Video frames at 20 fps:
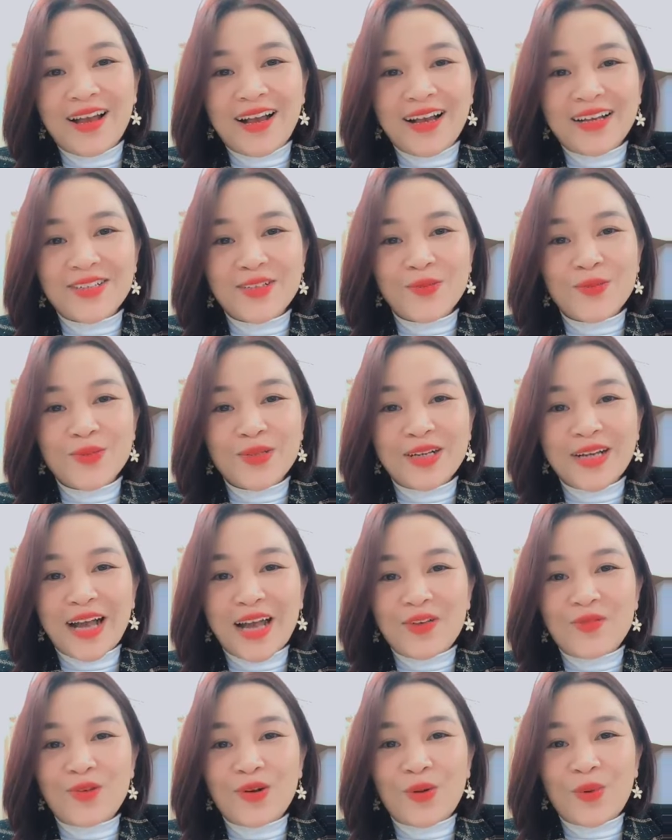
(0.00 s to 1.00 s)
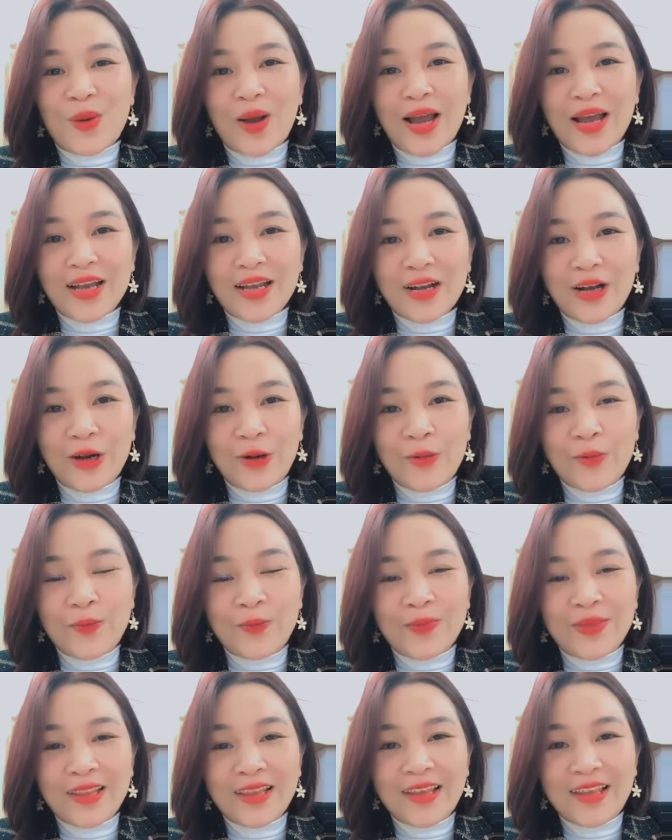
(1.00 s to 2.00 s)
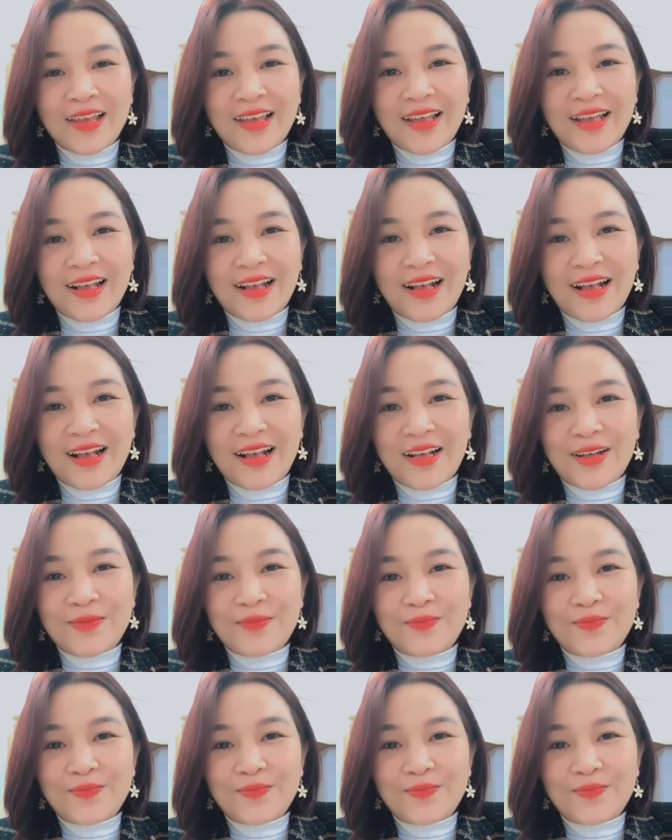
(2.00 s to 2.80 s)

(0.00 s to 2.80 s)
của em trong những ngày vừa qua hay không?